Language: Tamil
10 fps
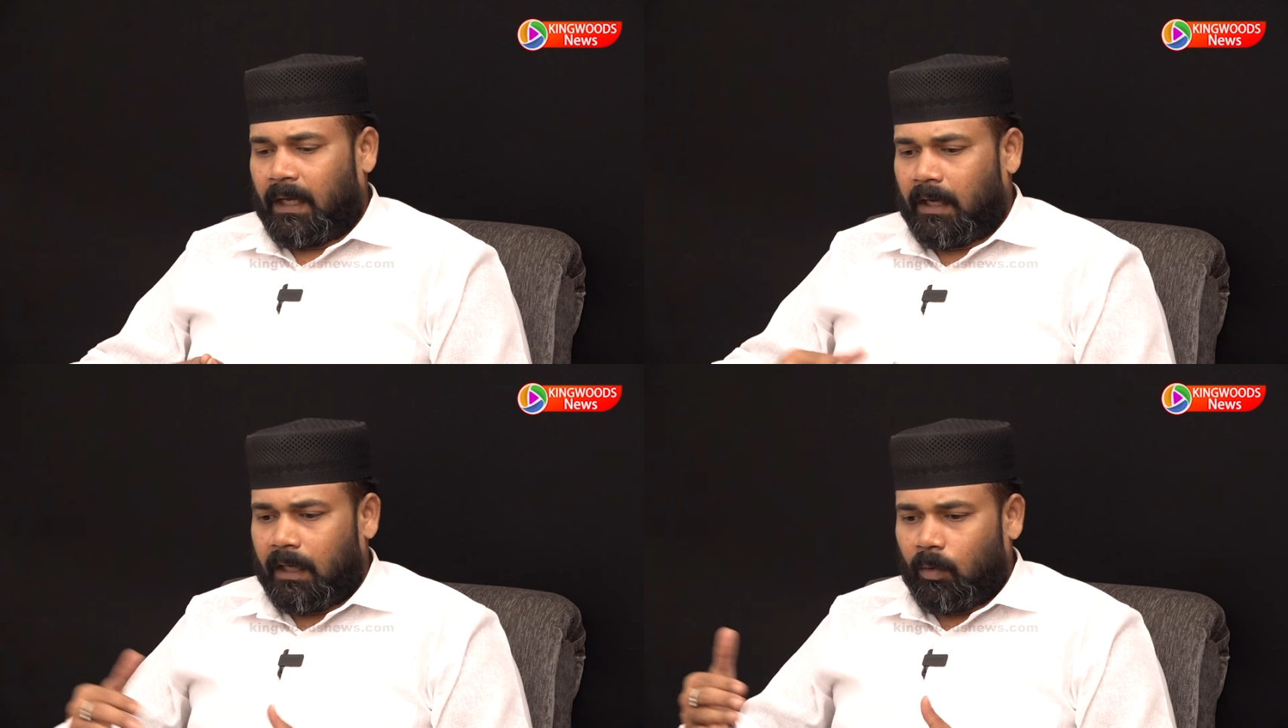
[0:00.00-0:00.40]

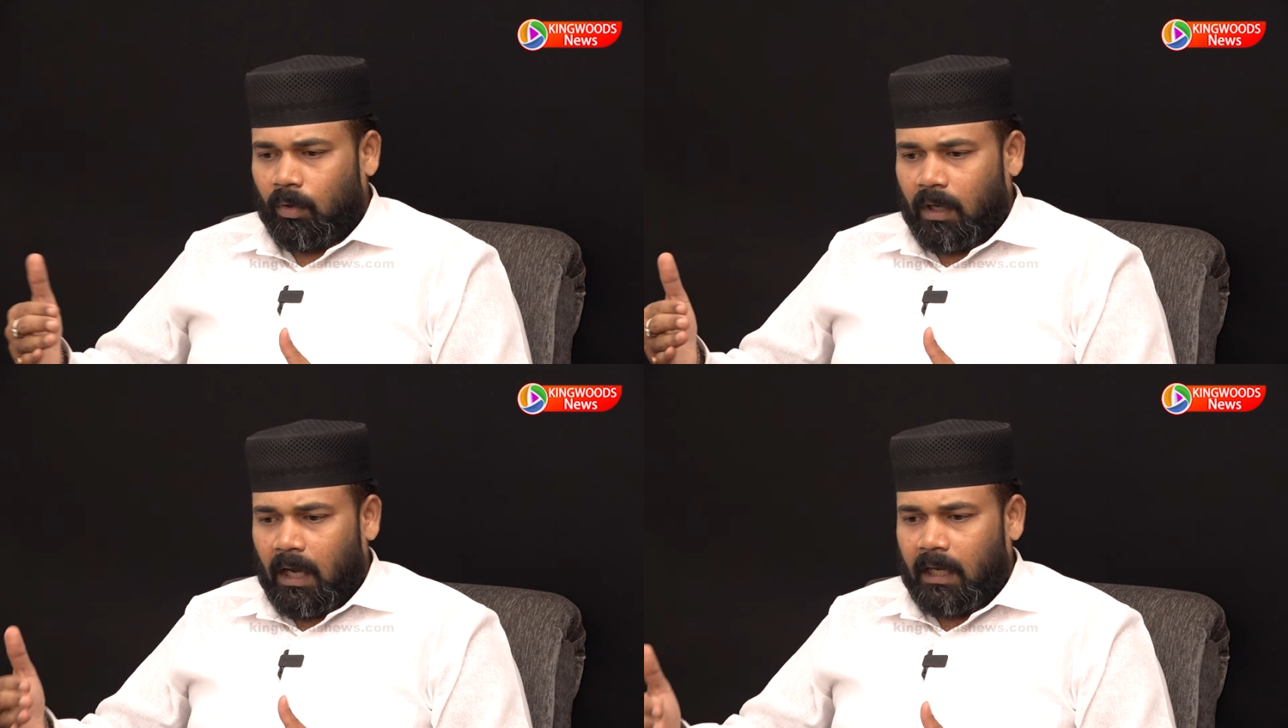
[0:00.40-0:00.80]
இன்றைக்கு
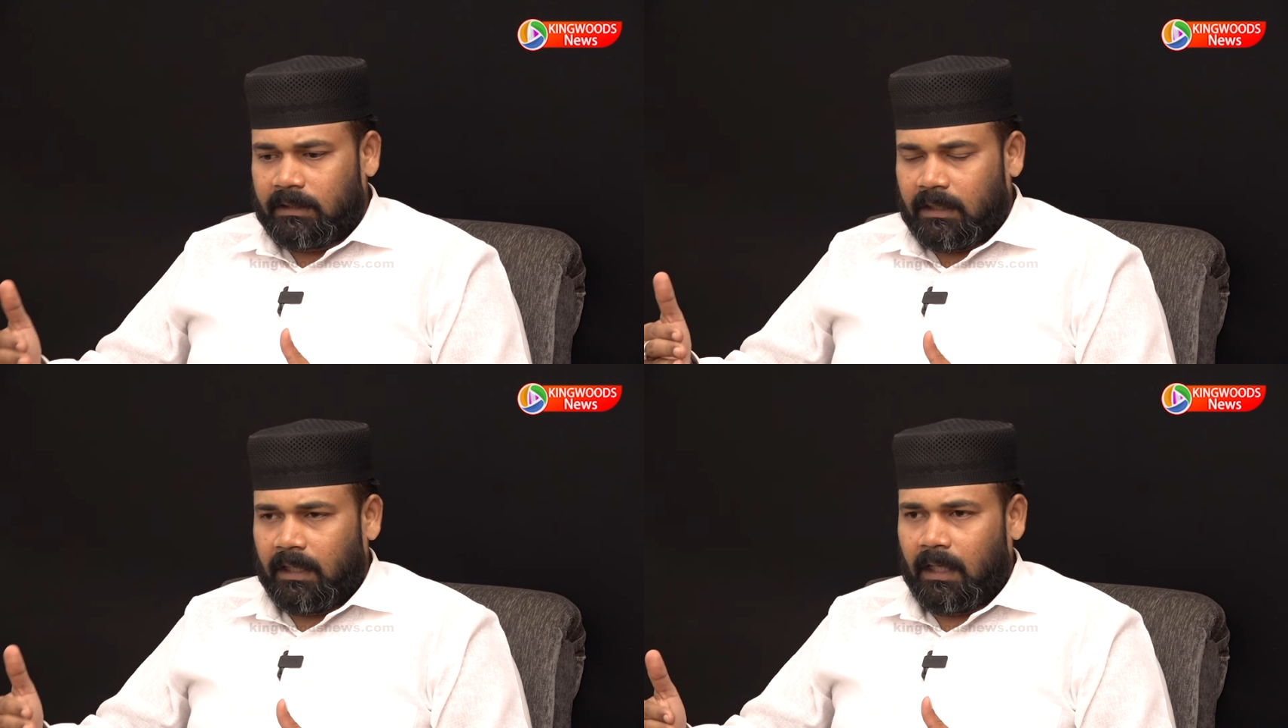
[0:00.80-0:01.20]
ஒரு
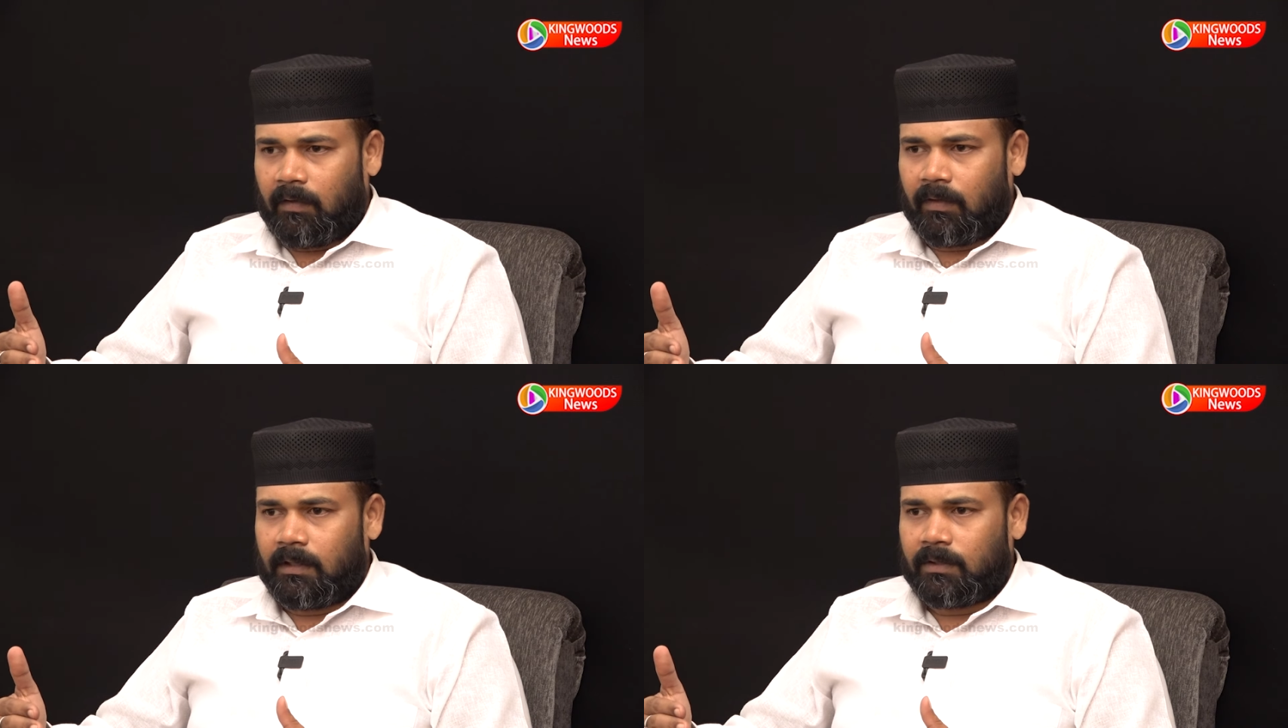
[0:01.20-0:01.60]

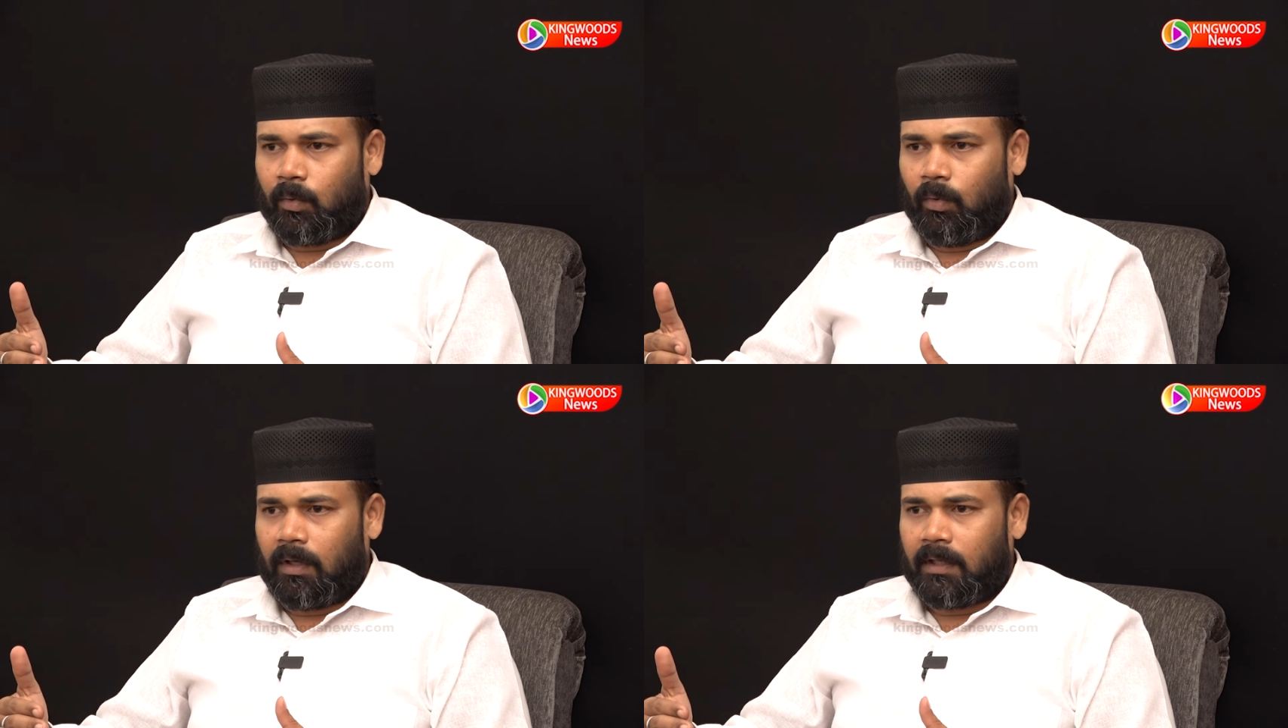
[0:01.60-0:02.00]
ஆசிரியரை வந்து
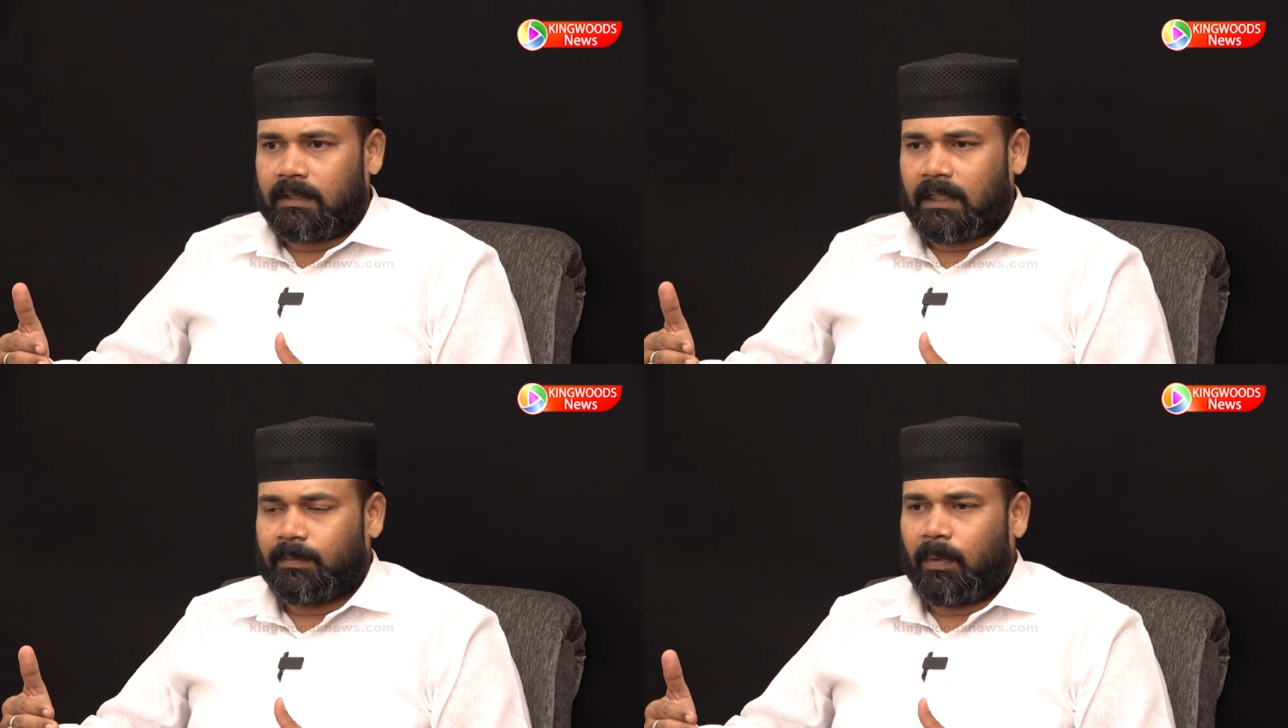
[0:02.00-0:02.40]

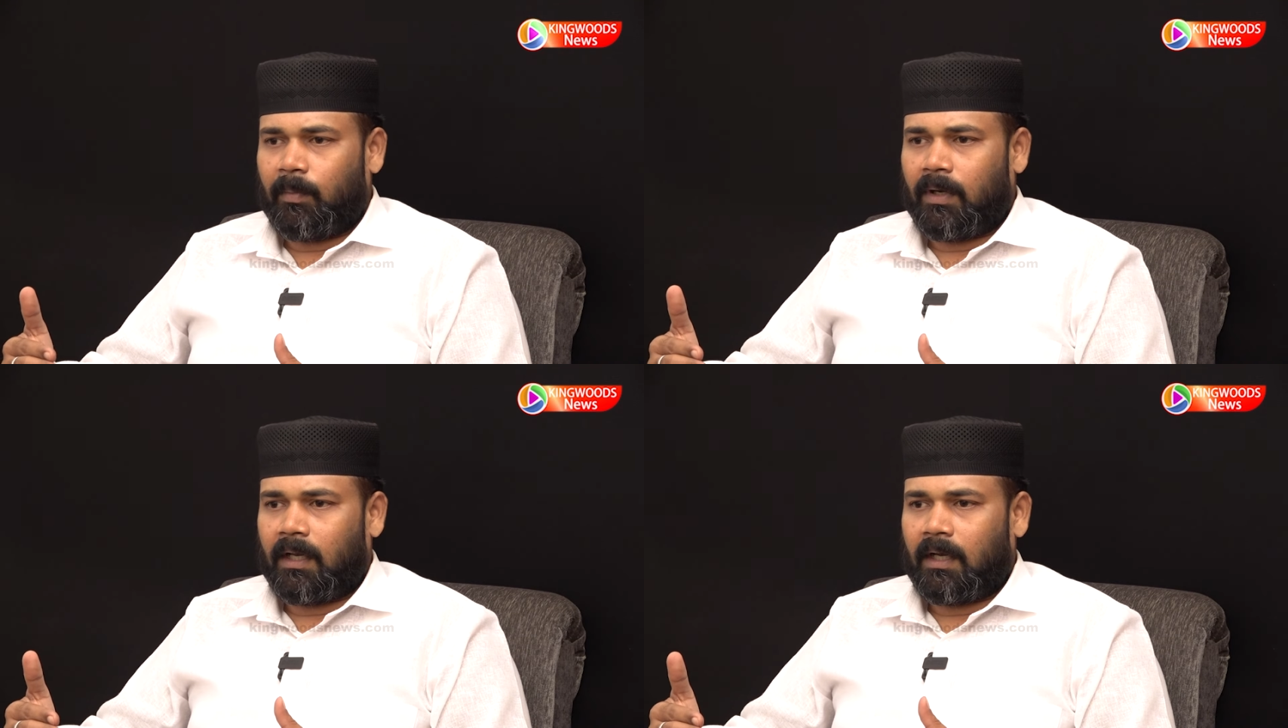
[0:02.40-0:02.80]
ஸ்கூல்லேருந்து
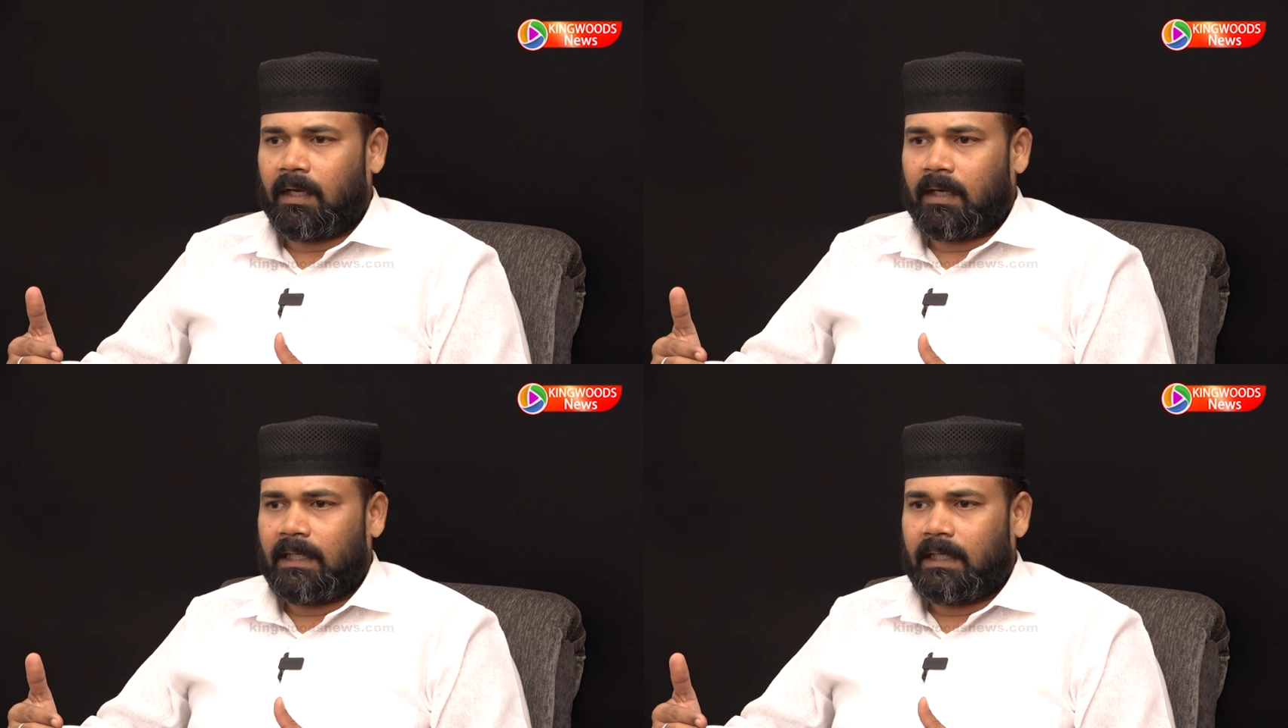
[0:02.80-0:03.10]
சஸ்பெண்ட் பண்ணிட்டாங்க